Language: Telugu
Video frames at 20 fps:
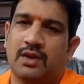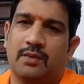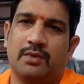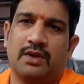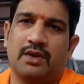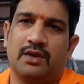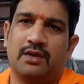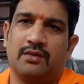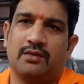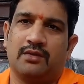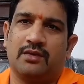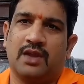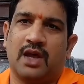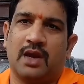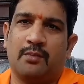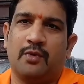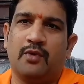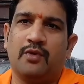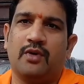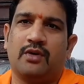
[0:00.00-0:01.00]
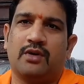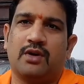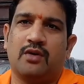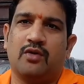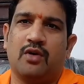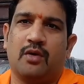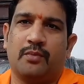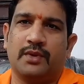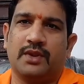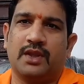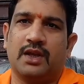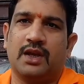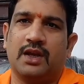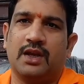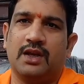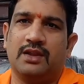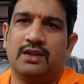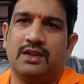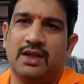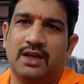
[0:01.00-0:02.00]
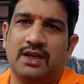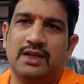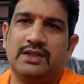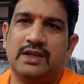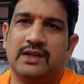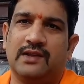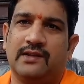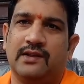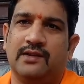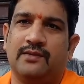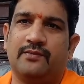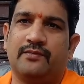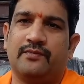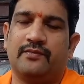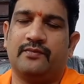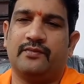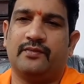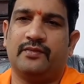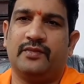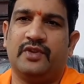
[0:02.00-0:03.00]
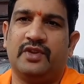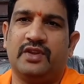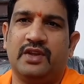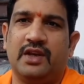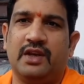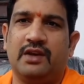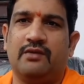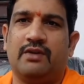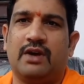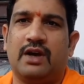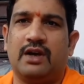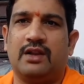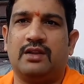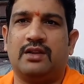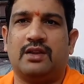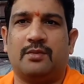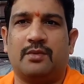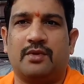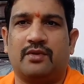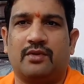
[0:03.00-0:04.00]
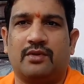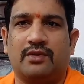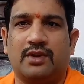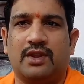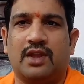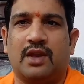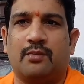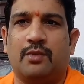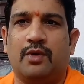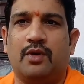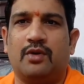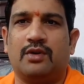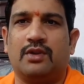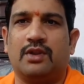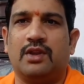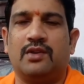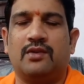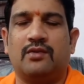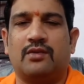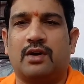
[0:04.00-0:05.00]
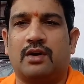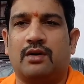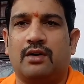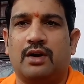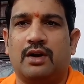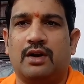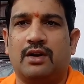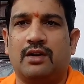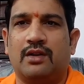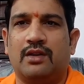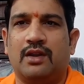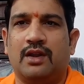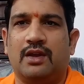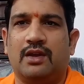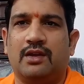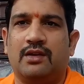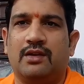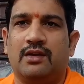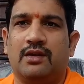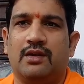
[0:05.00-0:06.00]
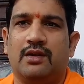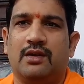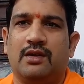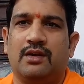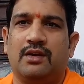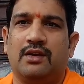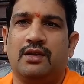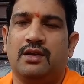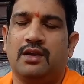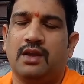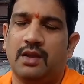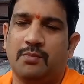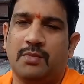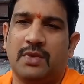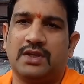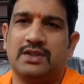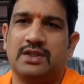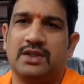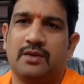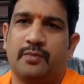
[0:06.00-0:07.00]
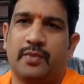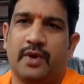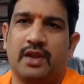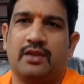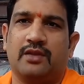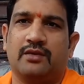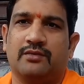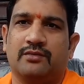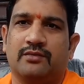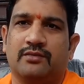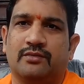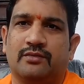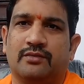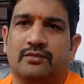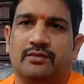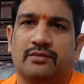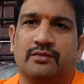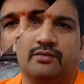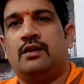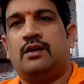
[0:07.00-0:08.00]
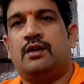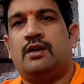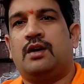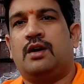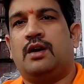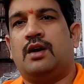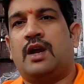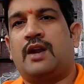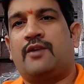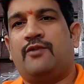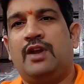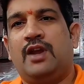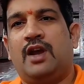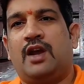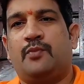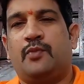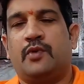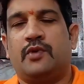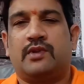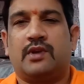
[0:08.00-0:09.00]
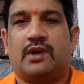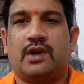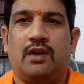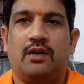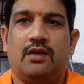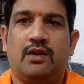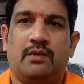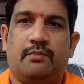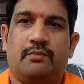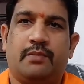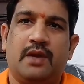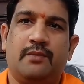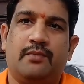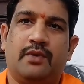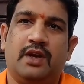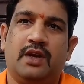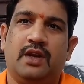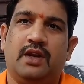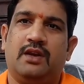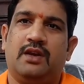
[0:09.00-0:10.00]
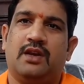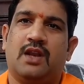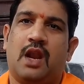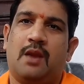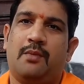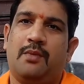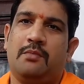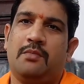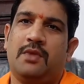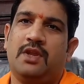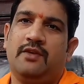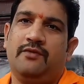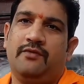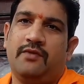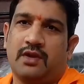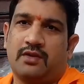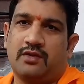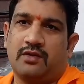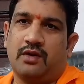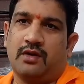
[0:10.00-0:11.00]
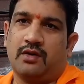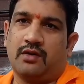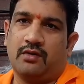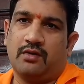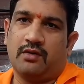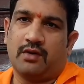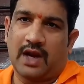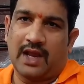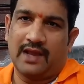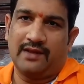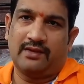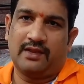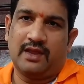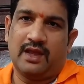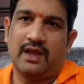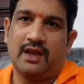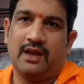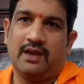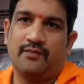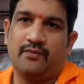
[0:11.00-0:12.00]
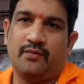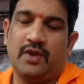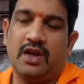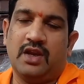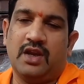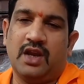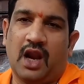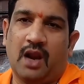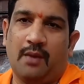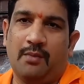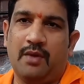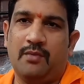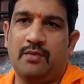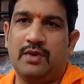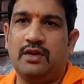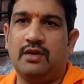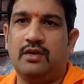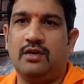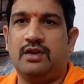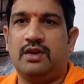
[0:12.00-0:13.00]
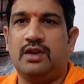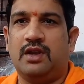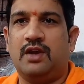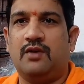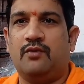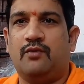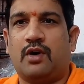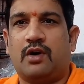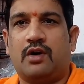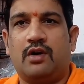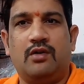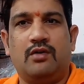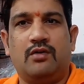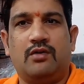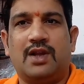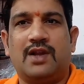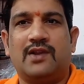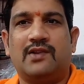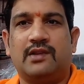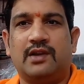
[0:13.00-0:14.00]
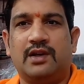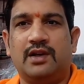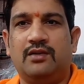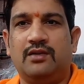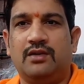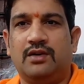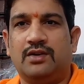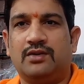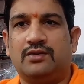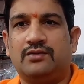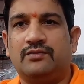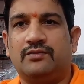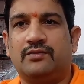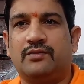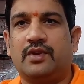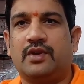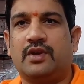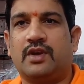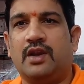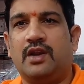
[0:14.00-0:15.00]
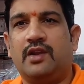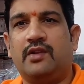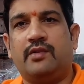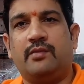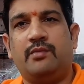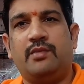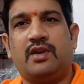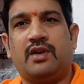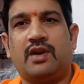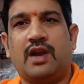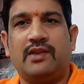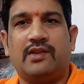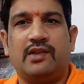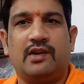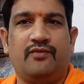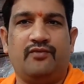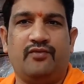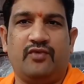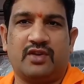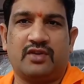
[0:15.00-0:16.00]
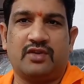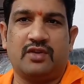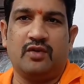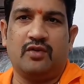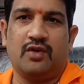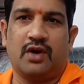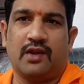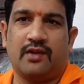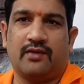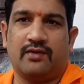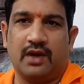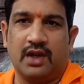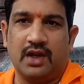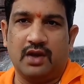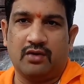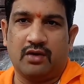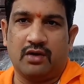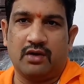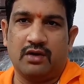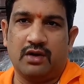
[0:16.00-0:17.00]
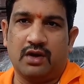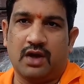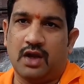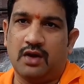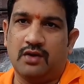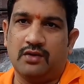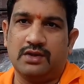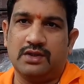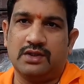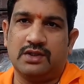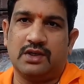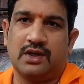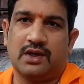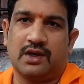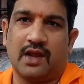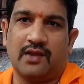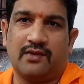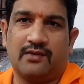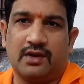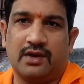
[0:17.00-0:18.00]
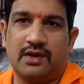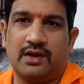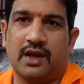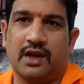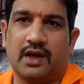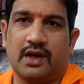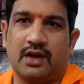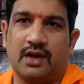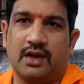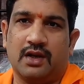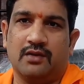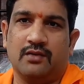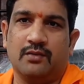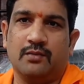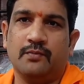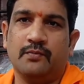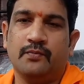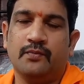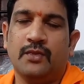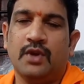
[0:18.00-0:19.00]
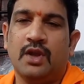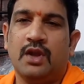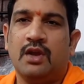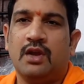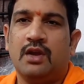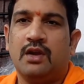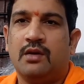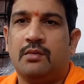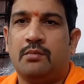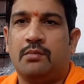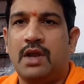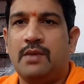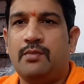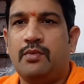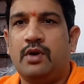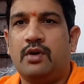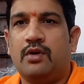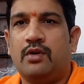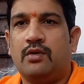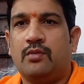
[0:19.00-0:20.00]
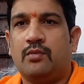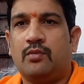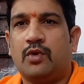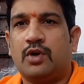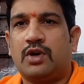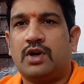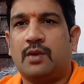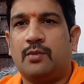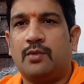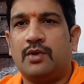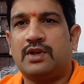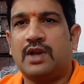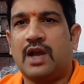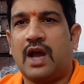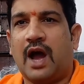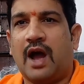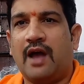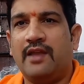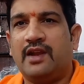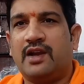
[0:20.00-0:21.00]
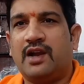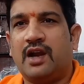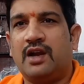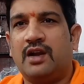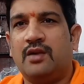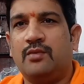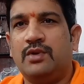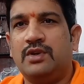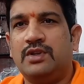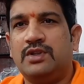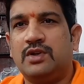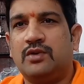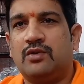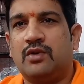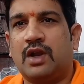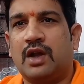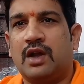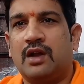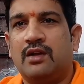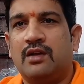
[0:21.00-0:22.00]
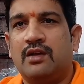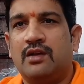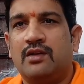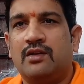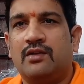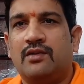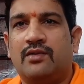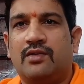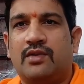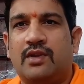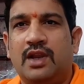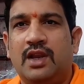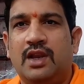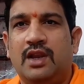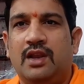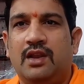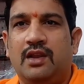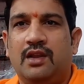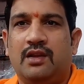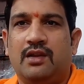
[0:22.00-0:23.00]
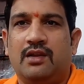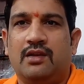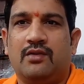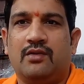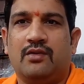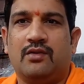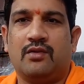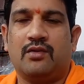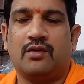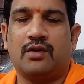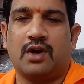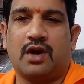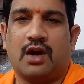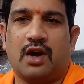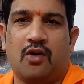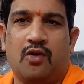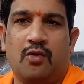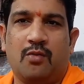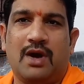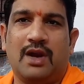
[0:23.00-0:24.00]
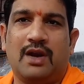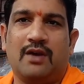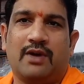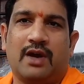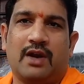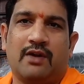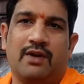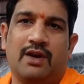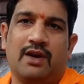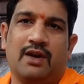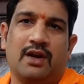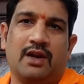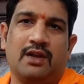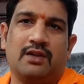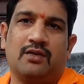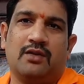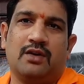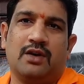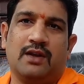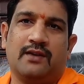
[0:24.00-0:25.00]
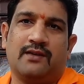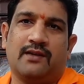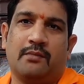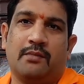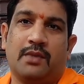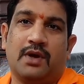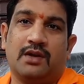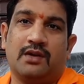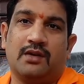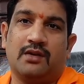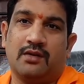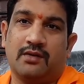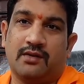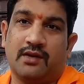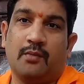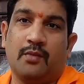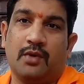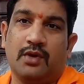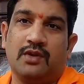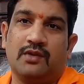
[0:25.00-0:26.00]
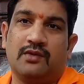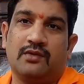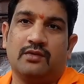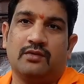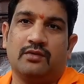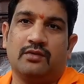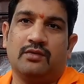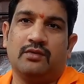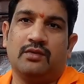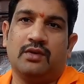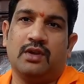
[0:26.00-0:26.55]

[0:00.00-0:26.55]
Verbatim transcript: తమ ధర్మం యొక్క గొప్పతనాన్ని తెలియచేసి తిరిగి వాళ్ళని తమ సొంత ధర్మంలోకి తీసుకురావాలన్నదే ఈ మా చిన్న ప్రయత్నం అరవై ఆరు పుస్తకాలున్న బైబిల్ని నలభై మంది వ్యక్తులు రాస్తే ఈ నలభై మందిలో ఏ ఒక్కళ్ళు కూడా స్త్రీలు లేరు కనీసం ఈ రాసిన వ్యక్తులు కూడా స్త్రీ కోణంలో ఆలోచించిన రాసినట్టుగా ఎక్కడా లేదు బైబిల్లో మొట్టమొదట ఆది కాండం నుంచి కూడా స్త్రీని ఒక అవమానకరమైన రీతిలోనే సంబా సంబోధిస్తూ